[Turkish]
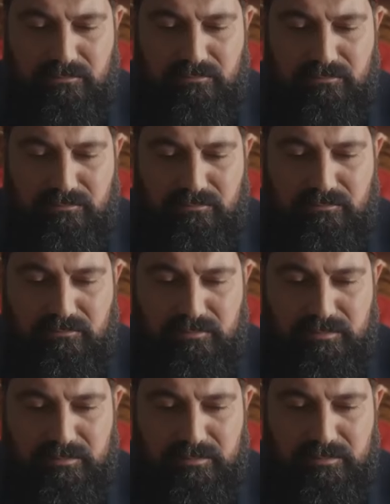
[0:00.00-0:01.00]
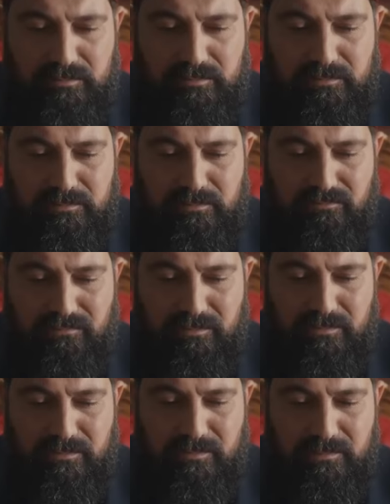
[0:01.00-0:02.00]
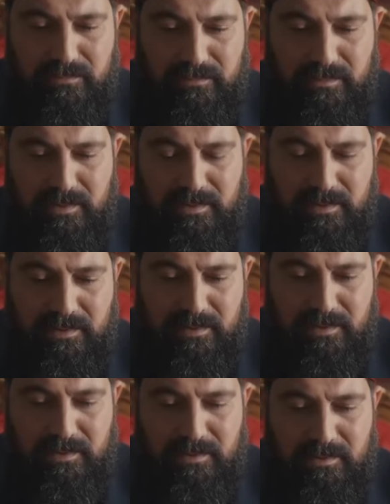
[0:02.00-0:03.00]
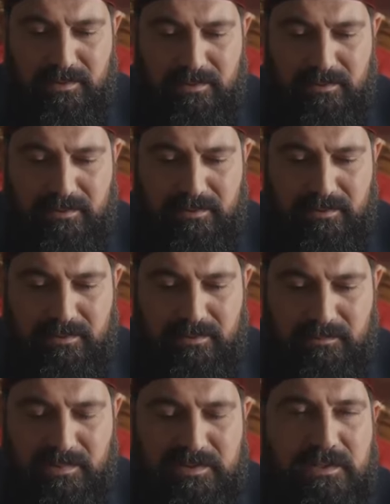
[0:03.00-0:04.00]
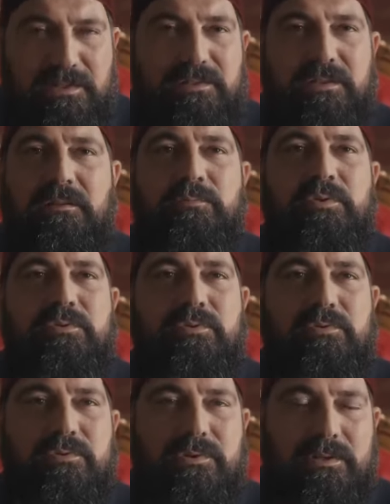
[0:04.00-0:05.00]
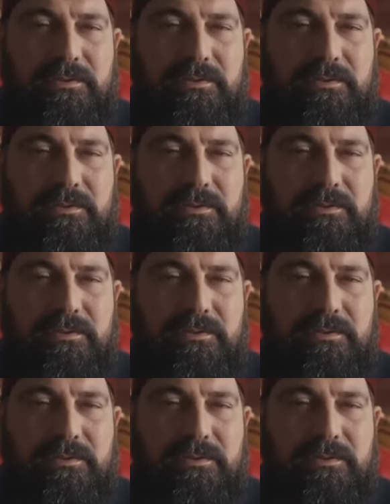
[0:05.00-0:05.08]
Ve heyeti kaçıranlar bunu istiyor. Bizi hiç tanımıyorsunuz